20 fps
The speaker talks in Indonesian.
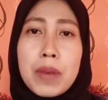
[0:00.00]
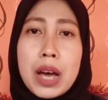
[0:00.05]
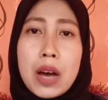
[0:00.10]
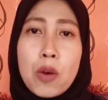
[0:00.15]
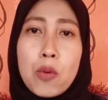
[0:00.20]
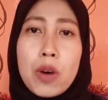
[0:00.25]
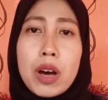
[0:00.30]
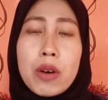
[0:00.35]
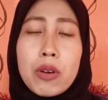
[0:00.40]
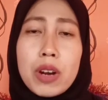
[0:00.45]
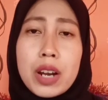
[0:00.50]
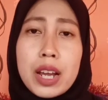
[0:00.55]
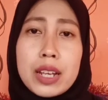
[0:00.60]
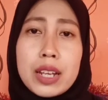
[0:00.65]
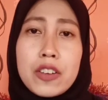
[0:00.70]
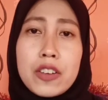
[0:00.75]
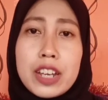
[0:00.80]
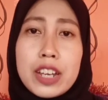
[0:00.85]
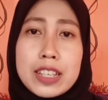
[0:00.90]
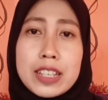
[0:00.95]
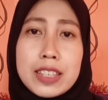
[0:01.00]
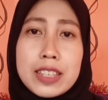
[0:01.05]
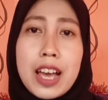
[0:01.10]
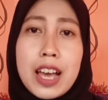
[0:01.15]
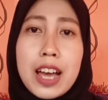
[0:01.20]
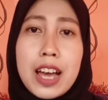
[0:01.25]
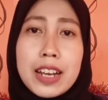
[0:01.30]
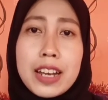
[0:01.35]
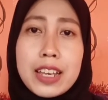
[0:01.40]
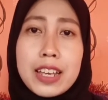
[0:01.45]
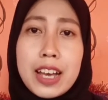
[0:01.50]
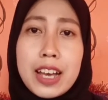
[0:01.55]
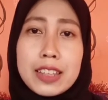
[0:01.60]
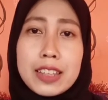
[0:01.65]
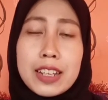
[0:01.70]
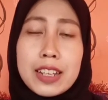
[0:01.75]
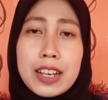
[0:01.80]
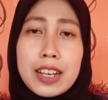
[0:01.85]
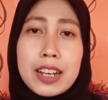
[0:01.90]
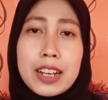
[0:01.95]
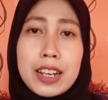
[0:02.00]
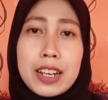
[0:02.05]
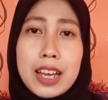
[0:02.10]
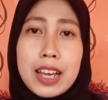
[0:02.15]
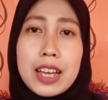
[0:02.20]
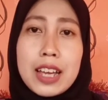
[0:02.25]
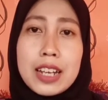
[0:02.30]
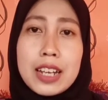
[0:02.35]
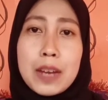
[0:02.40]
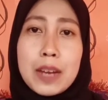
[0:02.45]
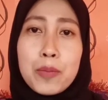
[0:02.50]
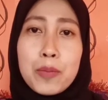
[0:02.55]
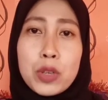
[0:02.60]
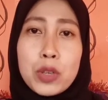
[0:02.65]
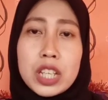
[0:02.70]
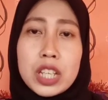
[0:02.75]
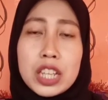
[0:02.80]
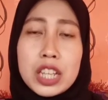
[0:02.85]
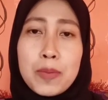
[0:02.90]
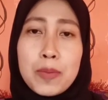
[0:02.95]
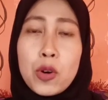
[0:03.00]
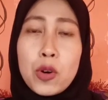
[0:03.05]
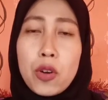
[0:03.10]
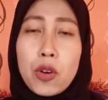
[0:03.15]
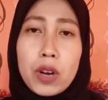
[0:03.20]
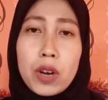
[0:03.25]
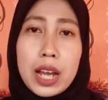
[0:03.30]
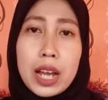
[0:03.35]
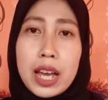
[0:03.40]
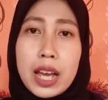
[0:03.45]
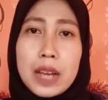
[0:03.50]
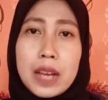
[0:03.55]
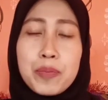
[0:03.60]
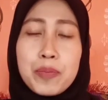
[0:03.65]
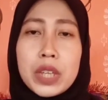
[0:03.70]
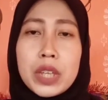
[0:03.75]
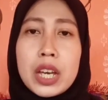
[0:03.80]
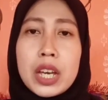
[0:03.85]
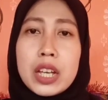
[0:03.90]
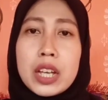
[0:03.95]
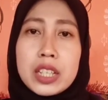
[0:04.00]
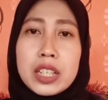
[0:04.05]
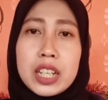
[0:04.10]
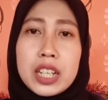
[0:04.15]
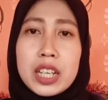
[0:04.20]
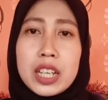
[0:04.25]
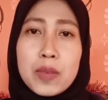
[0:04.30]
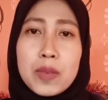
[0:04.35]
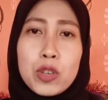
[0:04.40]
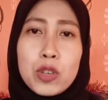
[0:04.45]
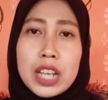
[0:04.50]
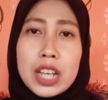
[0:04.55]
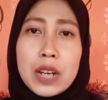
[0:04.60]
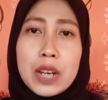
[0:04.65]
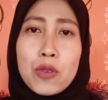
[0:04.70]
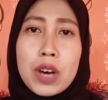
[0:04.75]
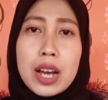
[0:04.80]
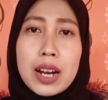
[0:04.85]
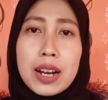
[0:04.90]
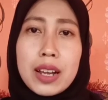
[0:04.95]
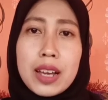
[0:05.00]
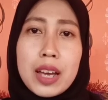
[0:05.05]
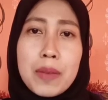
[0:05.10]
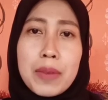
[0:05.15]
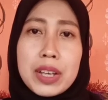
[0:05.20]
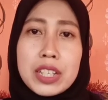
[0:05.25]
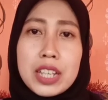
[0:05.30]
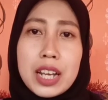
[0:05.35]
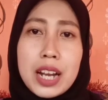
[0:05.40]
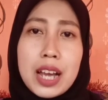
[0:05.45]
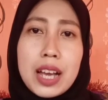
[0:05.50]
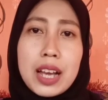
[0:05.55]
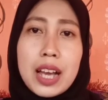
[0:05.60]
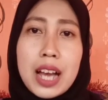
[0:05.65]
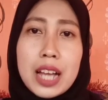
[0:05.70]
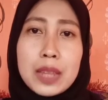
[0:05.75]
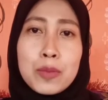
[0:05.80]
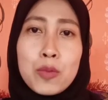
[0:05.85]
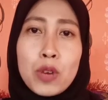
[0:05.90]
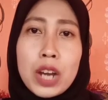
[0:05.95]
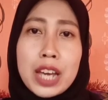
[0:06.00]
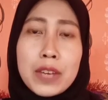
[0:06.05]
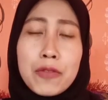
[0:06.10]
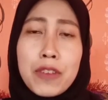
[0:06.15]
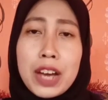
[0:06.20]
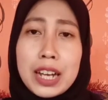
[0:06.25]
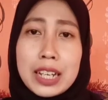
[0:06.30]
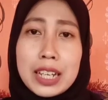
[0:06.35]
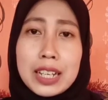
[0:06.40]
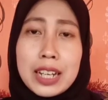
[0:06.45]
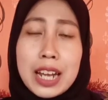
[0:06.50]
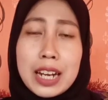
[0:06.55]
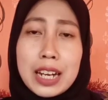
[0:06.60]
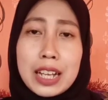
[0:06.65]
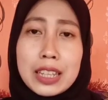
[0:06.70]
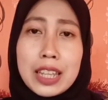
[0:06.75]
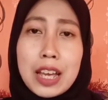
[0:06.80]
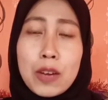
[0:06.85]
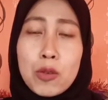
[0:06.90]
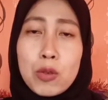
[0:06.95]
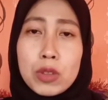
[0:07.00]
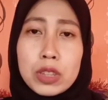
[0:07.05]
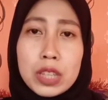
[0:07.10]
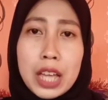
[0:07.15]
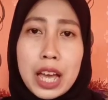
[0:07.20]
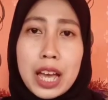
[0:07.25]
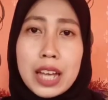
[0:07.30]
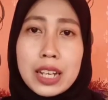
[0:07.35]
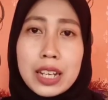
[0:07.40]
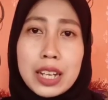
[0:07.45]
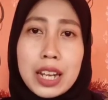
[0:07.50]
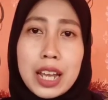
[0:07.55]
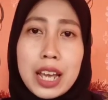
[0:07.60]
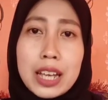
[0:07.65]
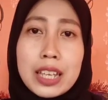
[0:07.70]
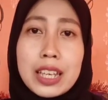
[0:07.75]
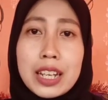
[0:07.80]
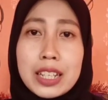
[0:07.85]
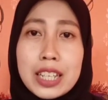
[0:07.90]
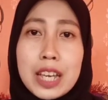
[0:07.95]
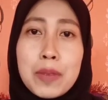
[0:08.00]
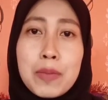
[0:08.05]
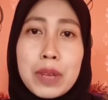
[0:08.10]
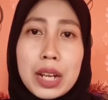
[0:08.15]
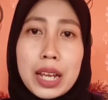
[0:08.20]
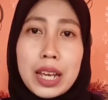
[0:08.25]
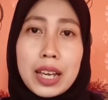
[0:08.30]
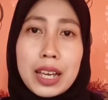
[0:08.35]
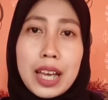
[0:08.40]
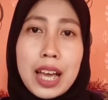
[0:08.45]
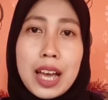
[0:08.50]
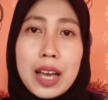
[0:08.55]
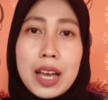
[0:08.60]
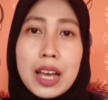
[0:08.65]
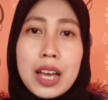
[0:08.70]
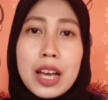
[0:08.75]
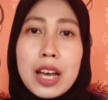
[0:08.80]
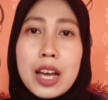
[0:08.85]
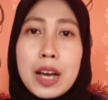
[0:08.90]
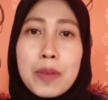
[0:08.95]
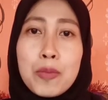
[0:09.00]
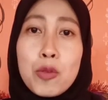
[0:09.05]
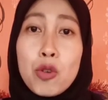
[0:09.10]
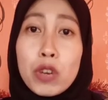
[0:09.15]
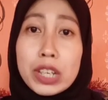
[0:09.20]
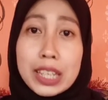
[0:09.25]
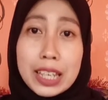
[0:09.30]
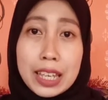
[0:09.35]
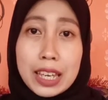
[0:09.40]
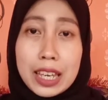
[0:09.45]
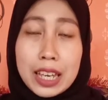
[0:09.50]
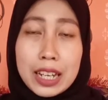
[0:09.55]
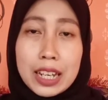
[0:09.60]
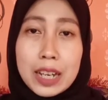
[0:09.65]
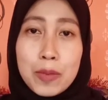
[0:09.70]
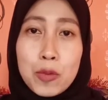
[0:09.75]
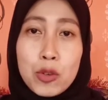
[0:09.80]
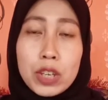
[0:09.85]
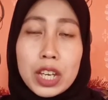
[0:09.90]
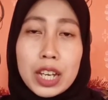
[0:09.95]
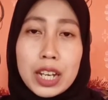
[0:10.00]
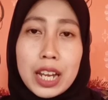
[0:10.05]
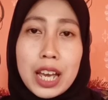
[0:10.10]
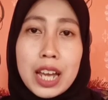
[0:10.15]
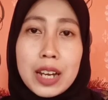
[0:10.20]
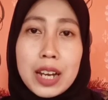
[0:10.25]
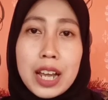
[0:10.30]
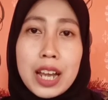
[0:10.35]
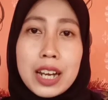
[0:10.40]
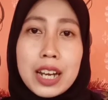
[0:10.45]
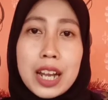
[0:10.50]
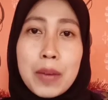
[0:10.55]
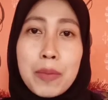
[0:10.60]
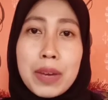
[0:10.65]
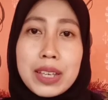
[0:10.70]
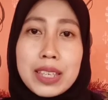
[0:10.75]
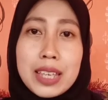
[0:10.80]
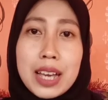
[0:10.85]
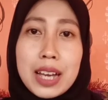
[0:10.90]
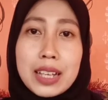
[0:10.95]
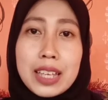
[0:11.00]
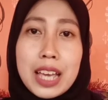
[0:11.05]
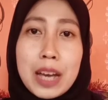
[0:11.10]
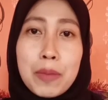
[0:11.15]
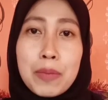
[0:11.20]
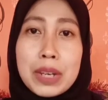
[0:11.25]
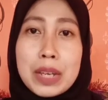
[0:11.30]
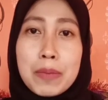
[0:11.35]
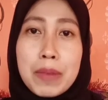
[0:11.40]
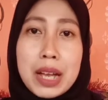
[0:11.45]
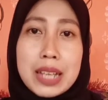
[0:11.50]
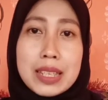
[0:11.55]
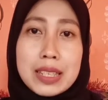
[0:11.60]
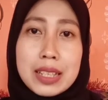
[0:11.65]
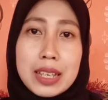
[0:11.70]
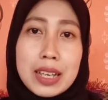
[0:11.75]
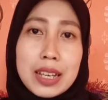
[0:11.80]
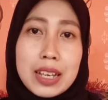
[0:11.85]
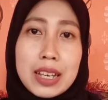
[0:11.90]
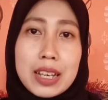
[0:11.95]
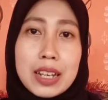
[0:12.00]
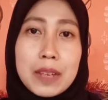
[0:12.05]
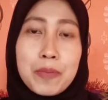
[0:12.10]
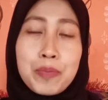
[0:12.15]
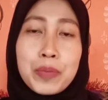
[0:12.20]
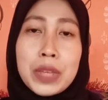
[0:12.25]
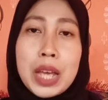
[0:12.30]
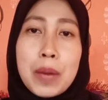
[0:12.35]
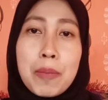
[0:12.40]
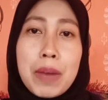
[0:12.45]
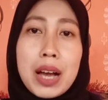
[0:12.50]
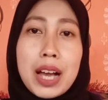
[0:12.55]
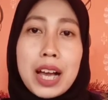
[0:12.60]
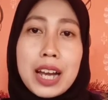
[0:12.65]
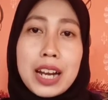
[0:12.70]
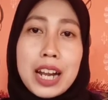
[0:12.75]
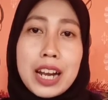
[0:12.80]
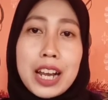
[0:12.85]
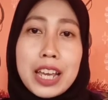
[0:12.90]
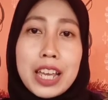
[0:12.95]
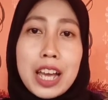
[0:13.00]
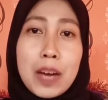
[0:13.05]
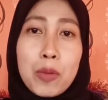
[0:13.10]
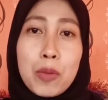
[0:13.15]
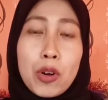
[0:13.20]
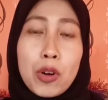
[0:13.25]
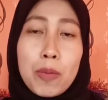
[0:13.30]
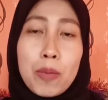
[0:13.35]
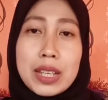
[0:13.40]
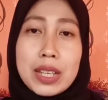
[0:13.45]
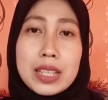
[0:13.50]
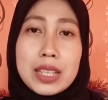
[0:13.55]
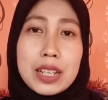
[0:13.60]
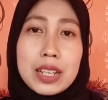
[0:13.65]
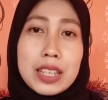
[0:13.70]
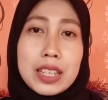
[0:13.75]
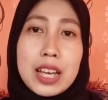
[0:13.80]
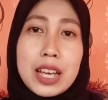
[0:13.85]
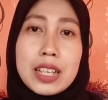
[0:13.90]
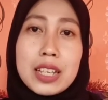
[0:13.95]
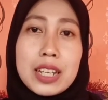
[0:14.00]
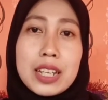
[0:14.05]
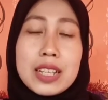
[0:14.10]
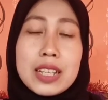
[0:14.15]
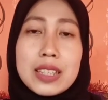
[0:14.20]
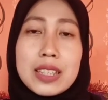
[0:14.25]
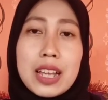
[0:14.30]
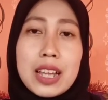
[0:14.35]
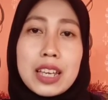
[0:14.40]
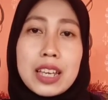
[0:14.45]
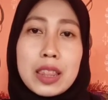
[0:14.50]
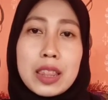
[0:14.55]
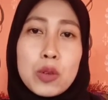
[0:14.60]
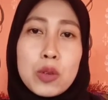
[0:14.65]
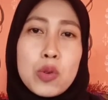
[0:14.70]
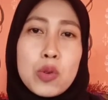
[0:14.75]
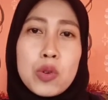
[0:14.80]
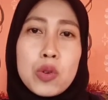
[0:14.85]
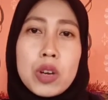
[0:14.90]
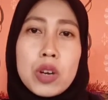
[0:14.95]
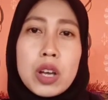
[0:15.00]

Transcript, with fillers: bahwa warga Indonesia ada yang terkena dan positif corona. Jadi kemudian warga masyarakat mulai panik dan ketakutan. Akhirnya mereka mungkin kemungkinan ada banyak yang beli masker, bahkan ada yang borong maskernya. Jadi setelah itu